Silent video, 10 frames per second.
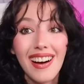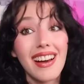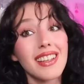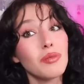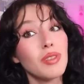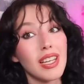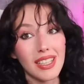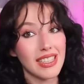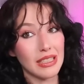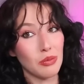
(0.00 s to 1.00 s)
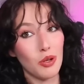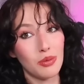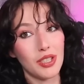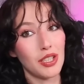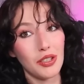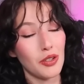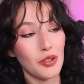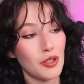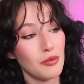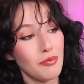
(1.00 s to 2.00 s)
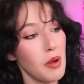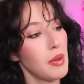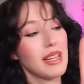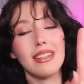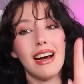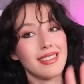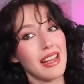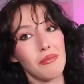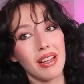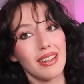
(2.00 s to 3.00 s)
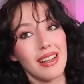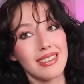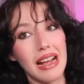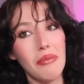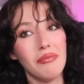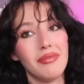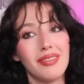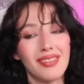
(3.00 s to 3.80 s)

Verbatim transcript: Hayatımda ilk kez böyle bir şey görüyorum. Ve beni rahatsız etmedi desem.